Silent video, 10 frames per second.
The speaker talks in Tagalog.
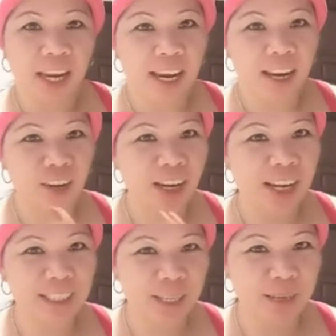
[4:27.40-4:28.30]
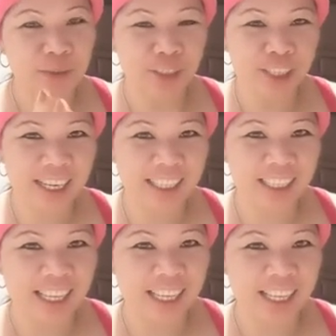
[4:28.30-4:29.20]
Hello guys, I forgot
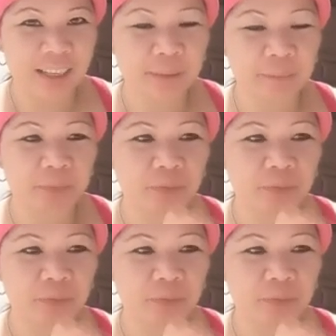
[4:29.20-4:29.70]
um,